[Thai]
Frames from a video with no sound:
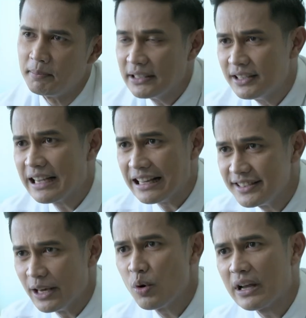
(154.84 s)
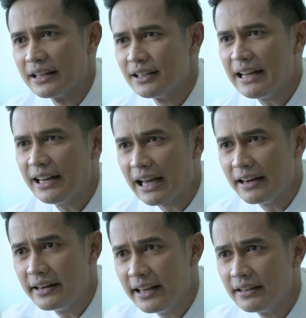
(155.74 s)
มันคือการเสียโอกาสทางด้านการ
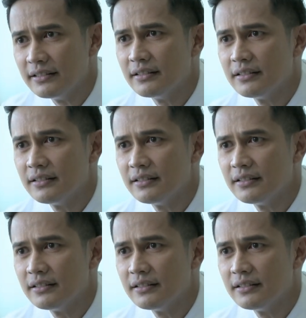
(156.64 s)
เรียน